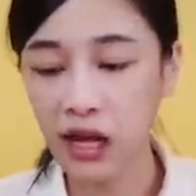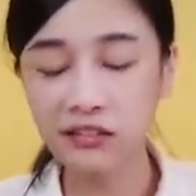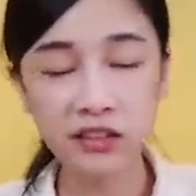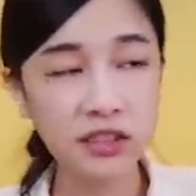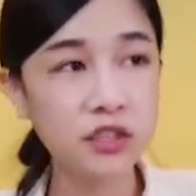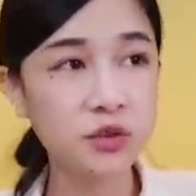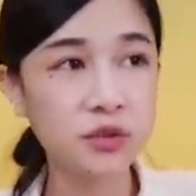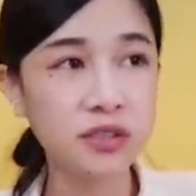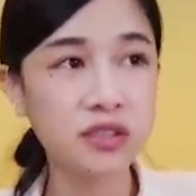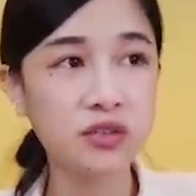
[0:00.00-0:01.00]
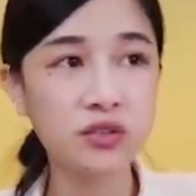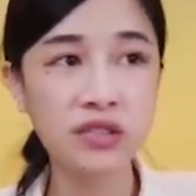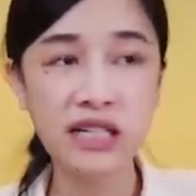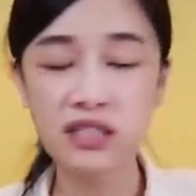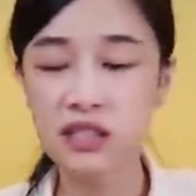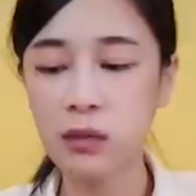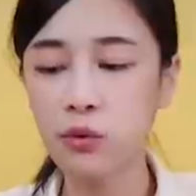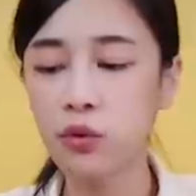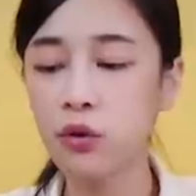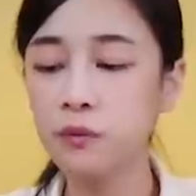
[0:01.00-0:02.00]
他真的就是去在新加
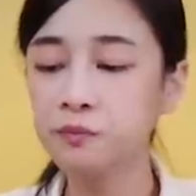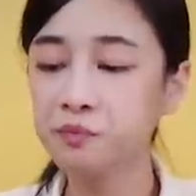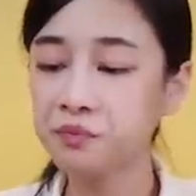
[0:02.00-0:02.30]
坡。